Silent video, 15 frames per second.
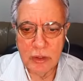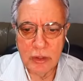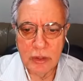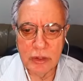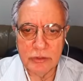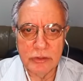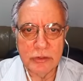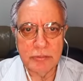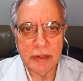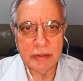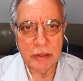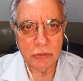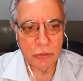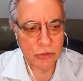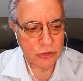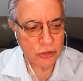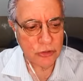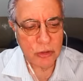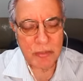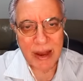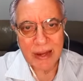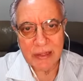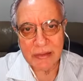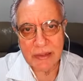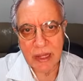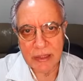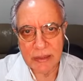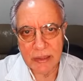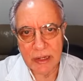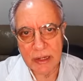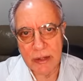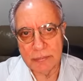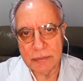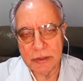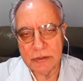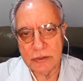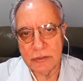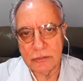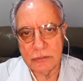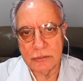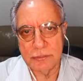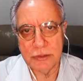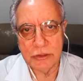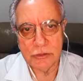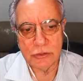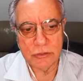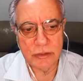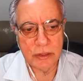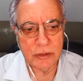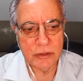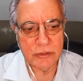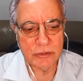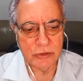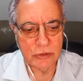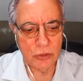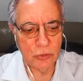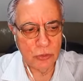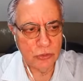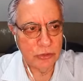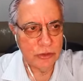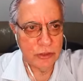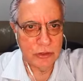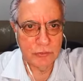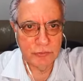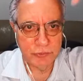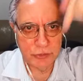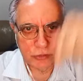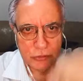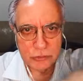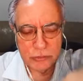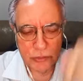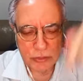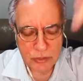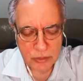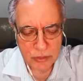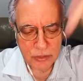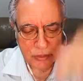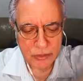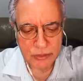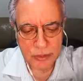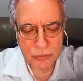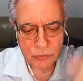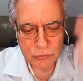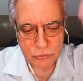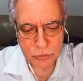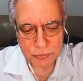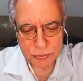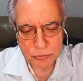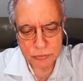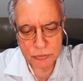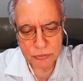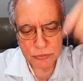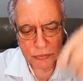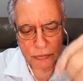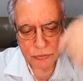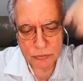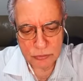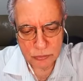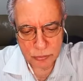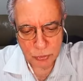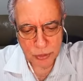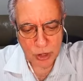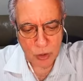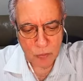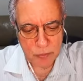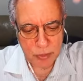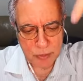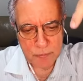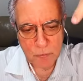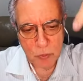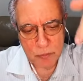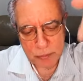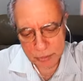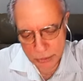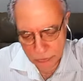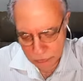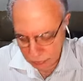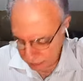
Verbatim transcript: Existem matadores que dão uma retada na cabeça dos bichos, né? existem outros que enfiam né, um tipo de um, um punhal bem comprido